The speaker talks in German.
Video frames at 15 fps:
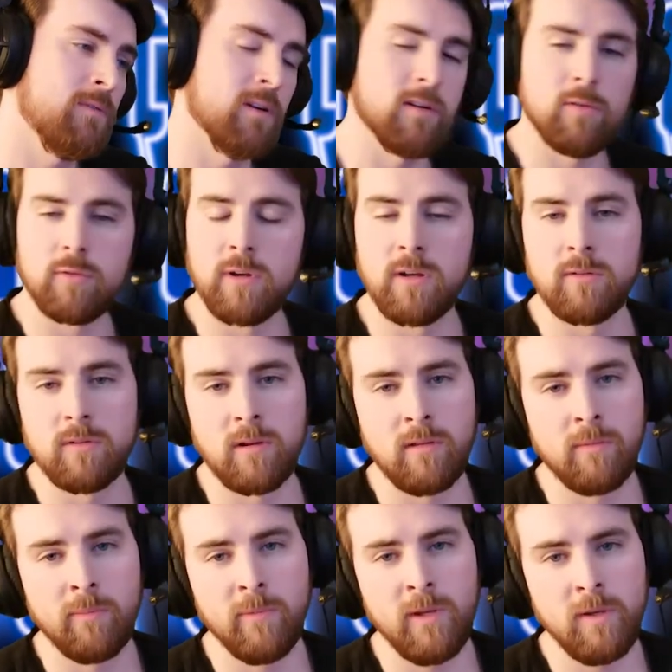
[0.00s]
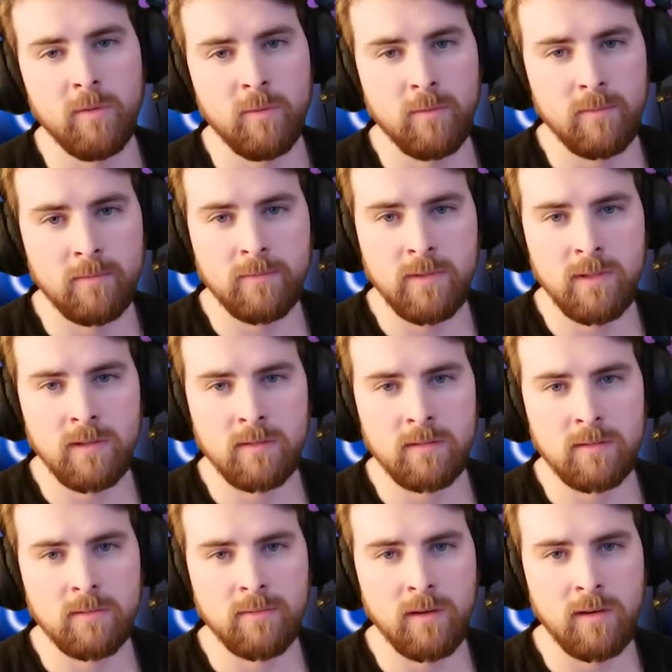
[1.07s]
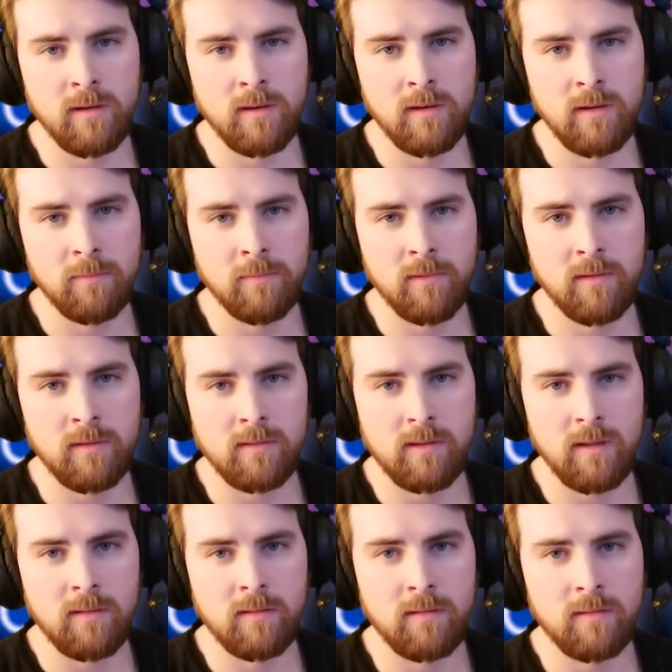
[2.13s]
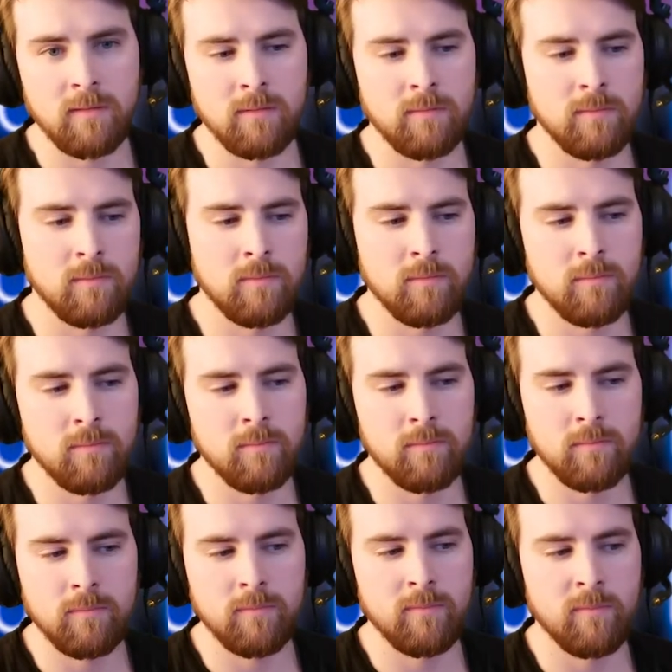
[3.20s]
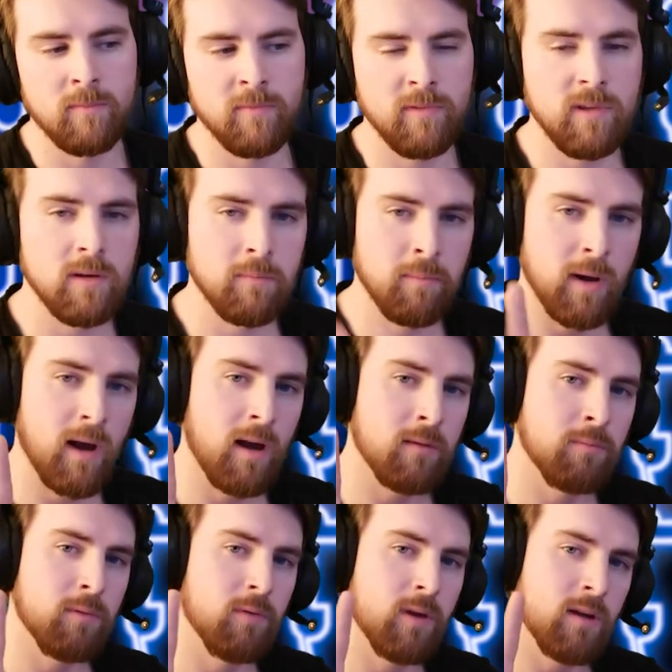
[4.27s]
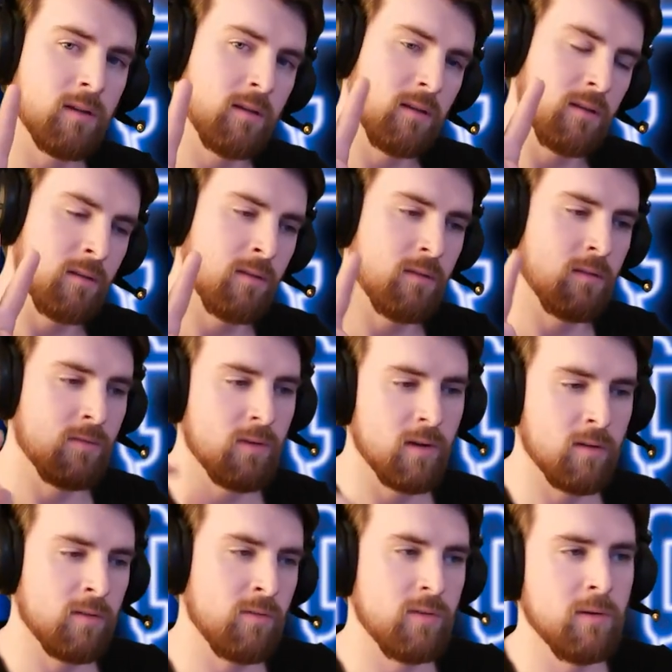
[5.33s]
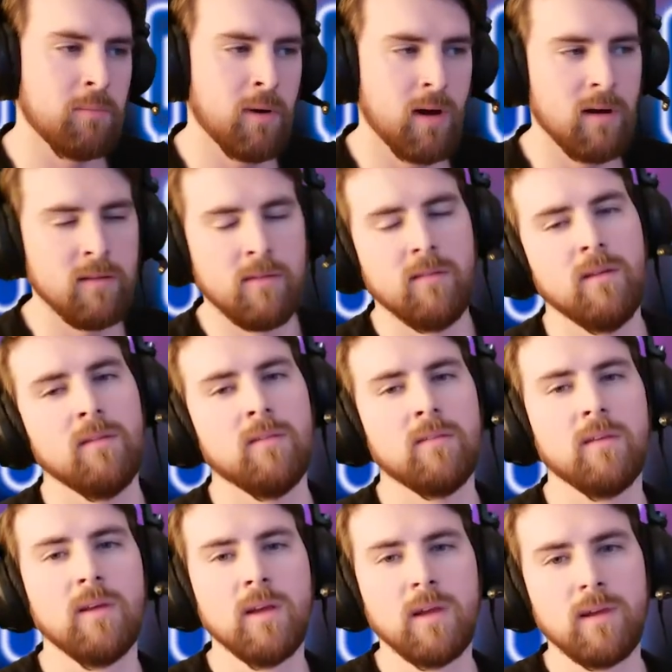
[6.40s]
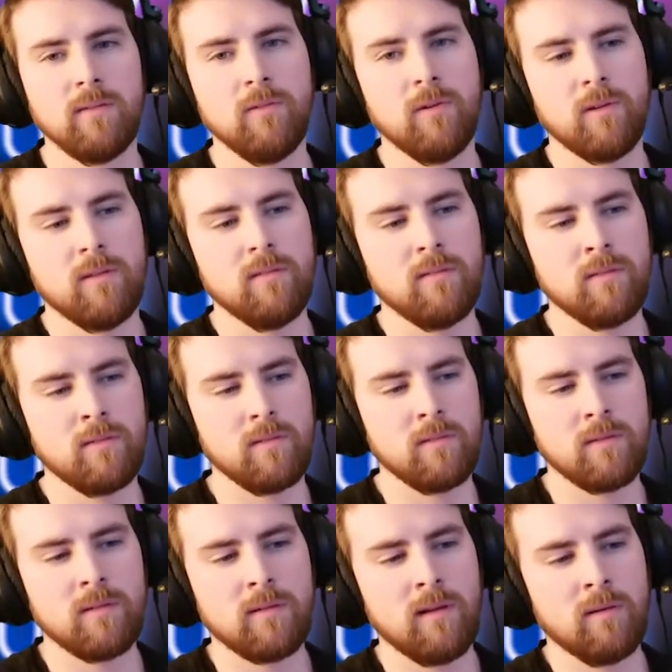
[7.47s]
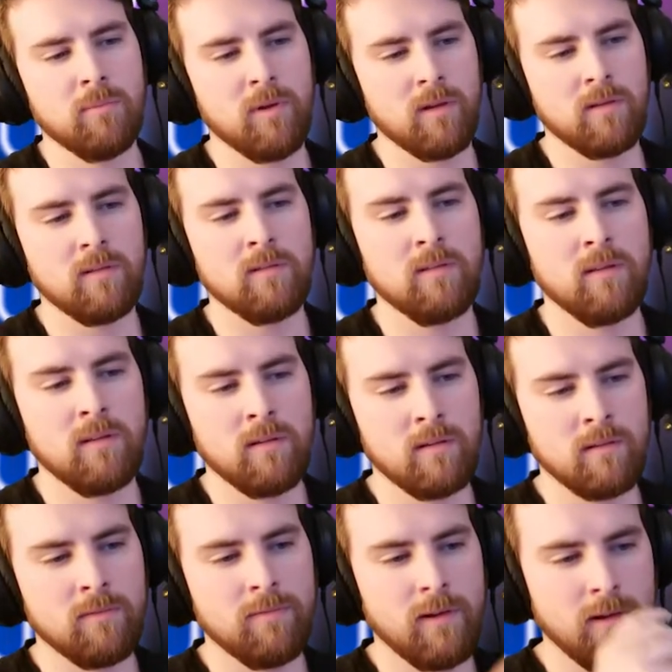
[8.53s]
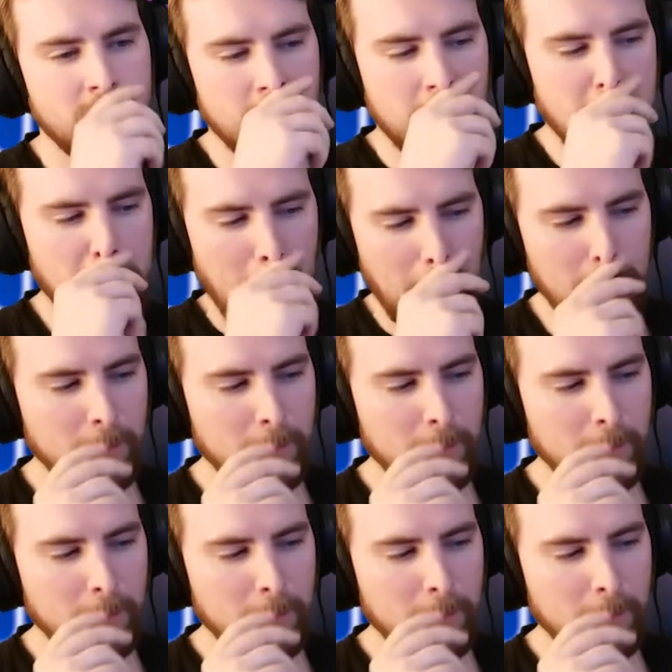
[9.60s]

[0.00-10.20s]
vielleicht auch gerne unter diesem Video, wie ihr es gefunden habt. Das ganze Vier-Part-Projekt, ja, das, das war ja aus vier Parts jetzt, wie euch dieses äh, kleine Projekt äh, gefallen hat.